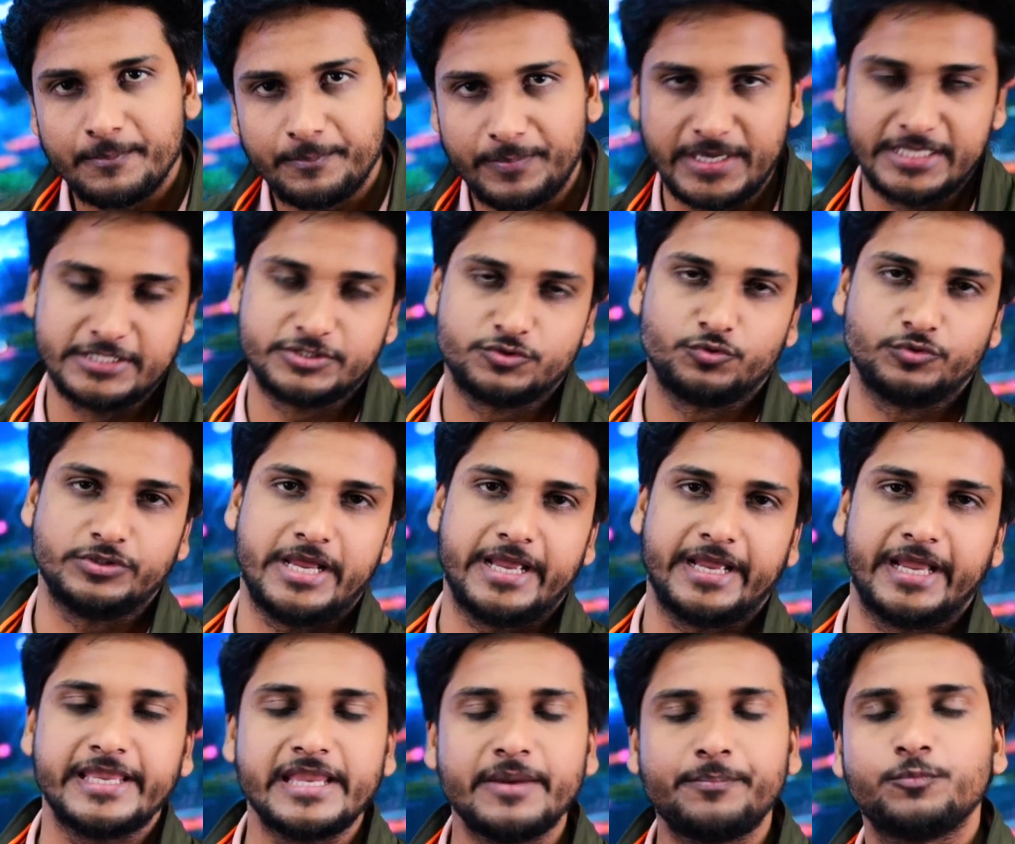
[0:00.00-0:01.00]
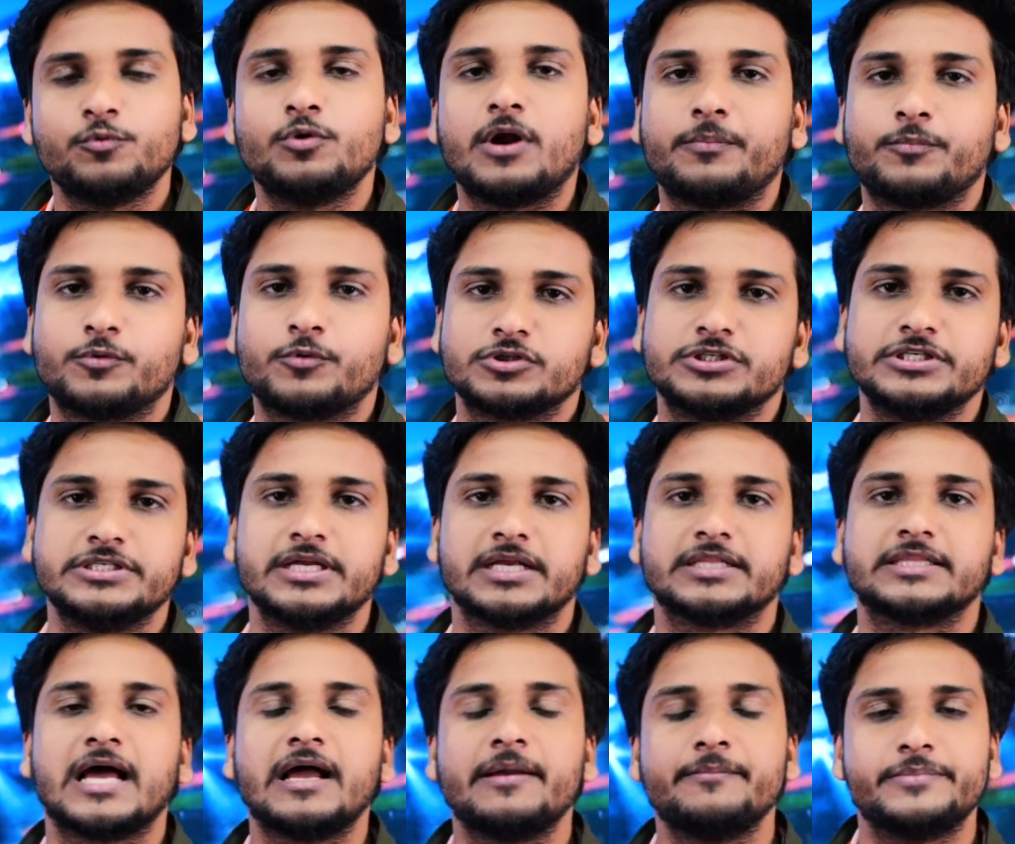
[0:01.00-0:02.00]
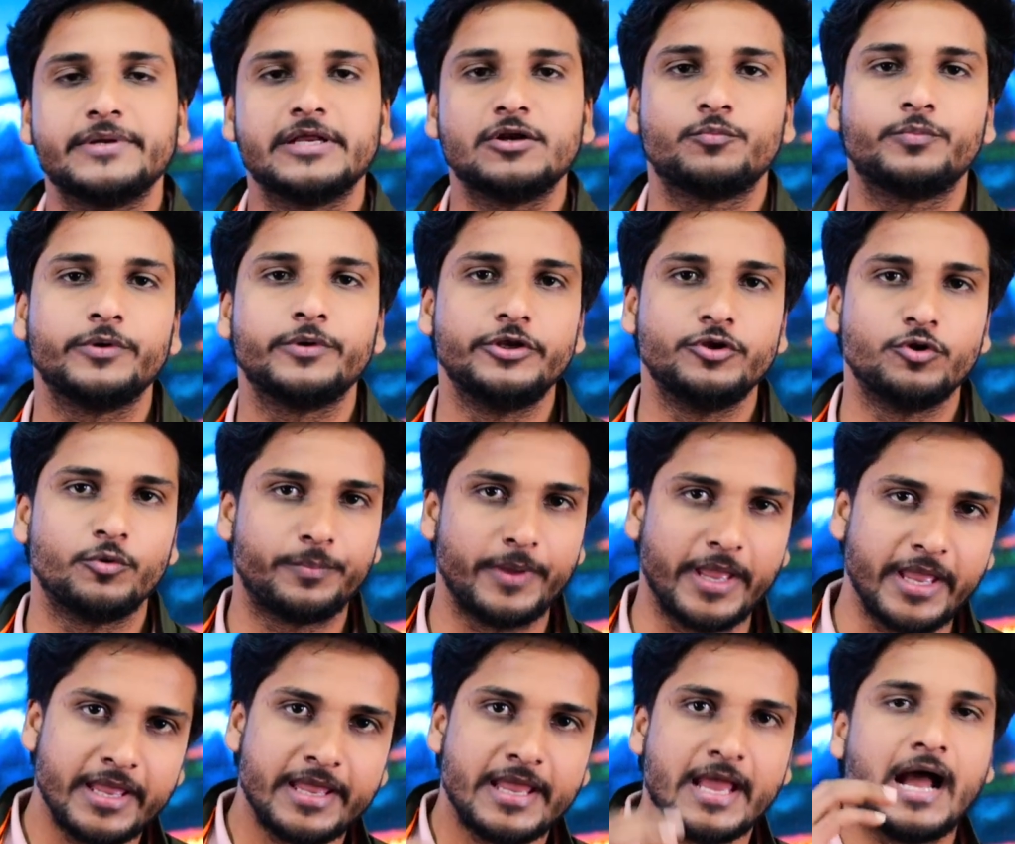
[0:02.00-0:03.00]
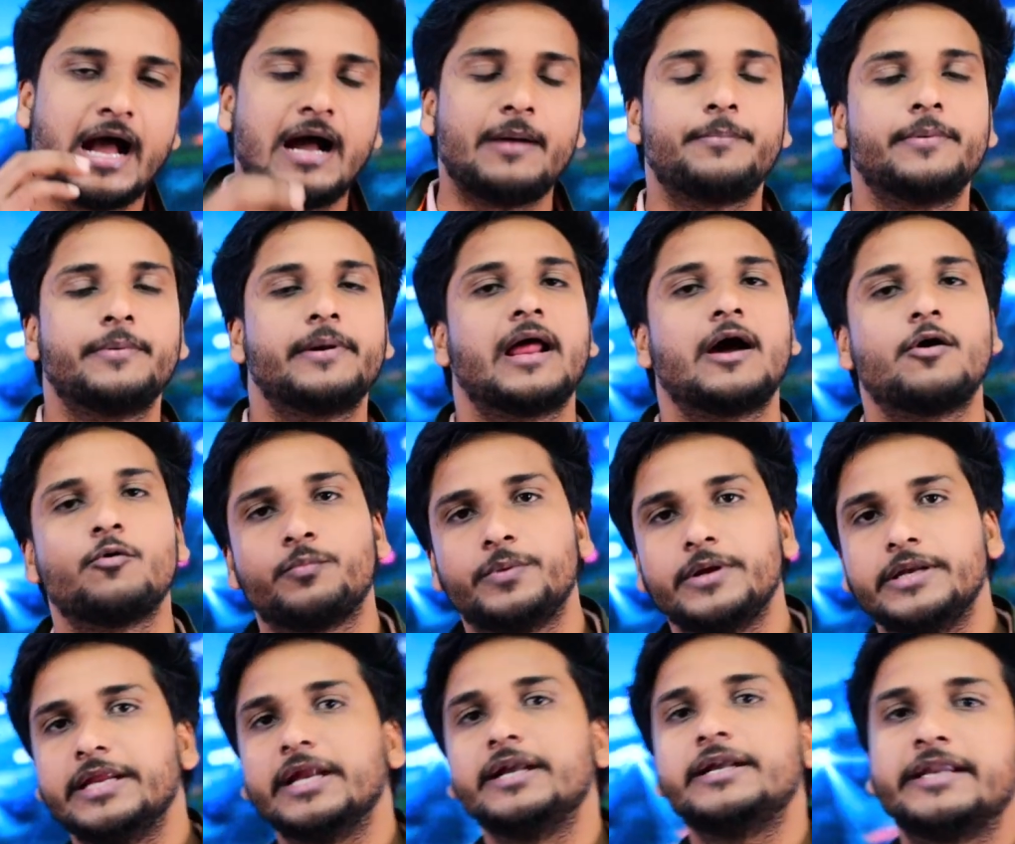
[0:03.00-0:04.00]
प्लेस हो जाएगा ये पूरा प्रोसीजर था एमपीएल ओपिनियो पे अपना ओपिनियन